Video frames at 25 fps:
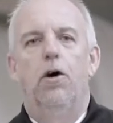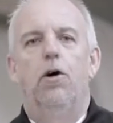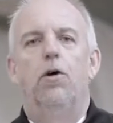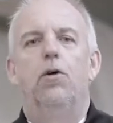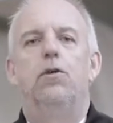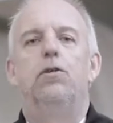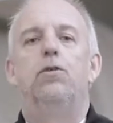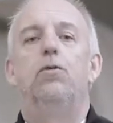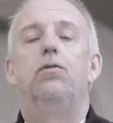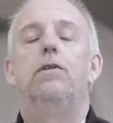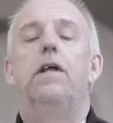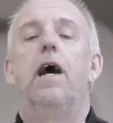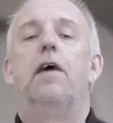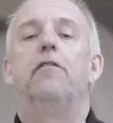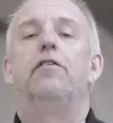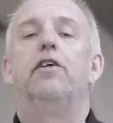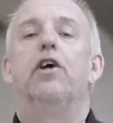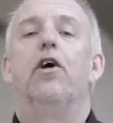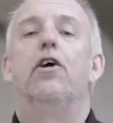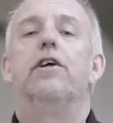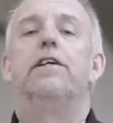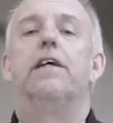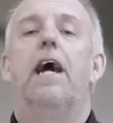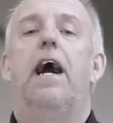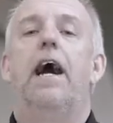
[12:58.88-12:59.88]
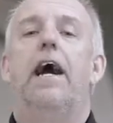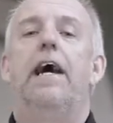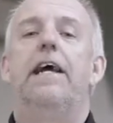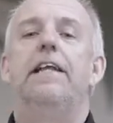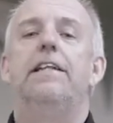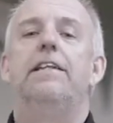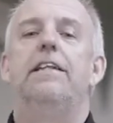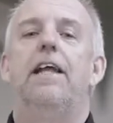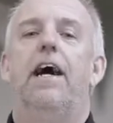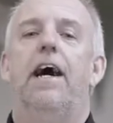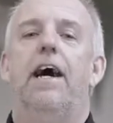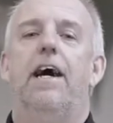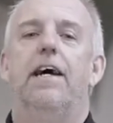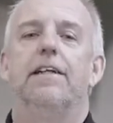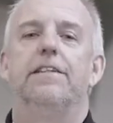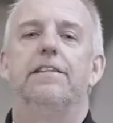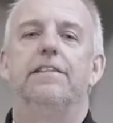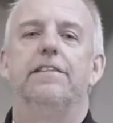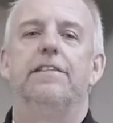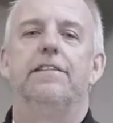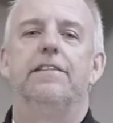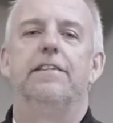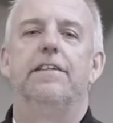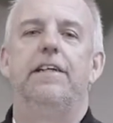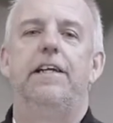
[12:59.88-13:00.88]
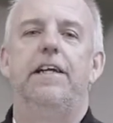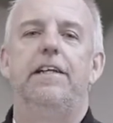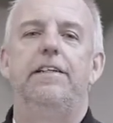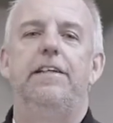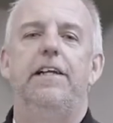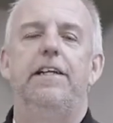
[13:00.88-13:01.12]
Und nun darf ich euch einladen in